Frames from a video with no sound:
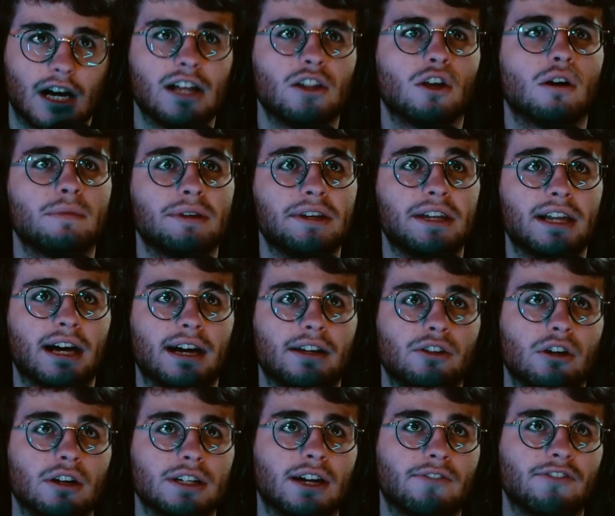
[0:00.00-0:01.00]
Ah non, mais il a,
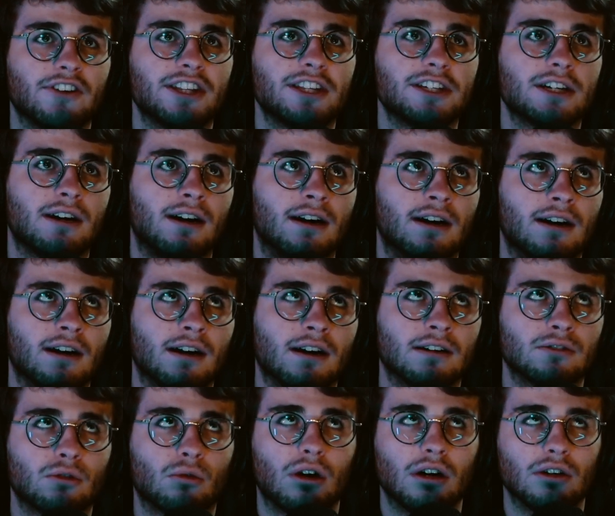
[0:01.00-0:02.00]
non, il a fait déjà
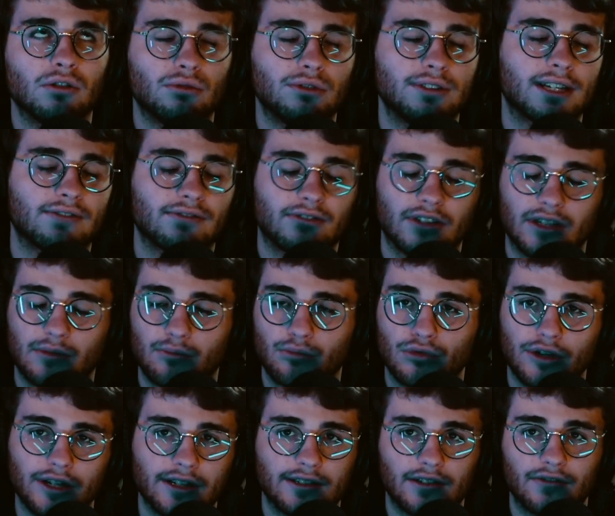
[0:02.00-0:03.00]
1-1-3, donc ça fait
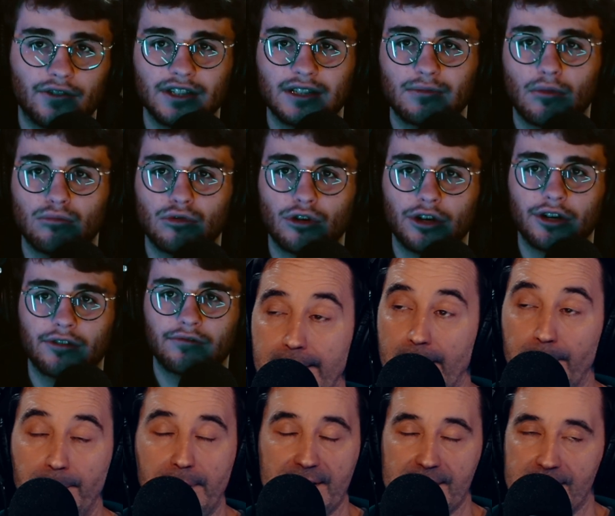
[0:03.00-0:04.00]
bourré, c'est forcément ah, bourré. Il
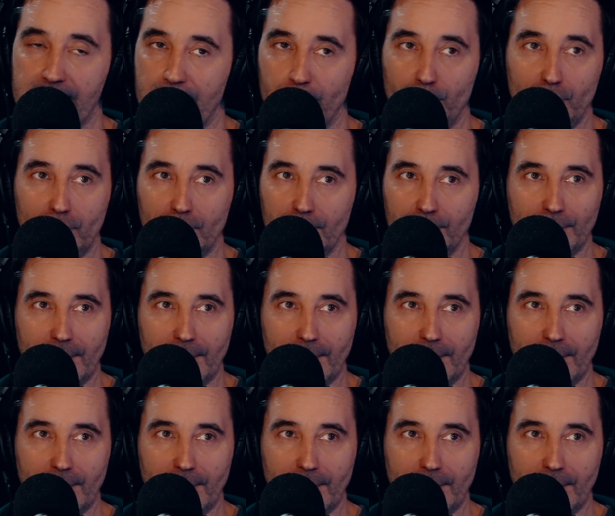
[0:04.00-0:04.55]
n'y a pas ça du tout.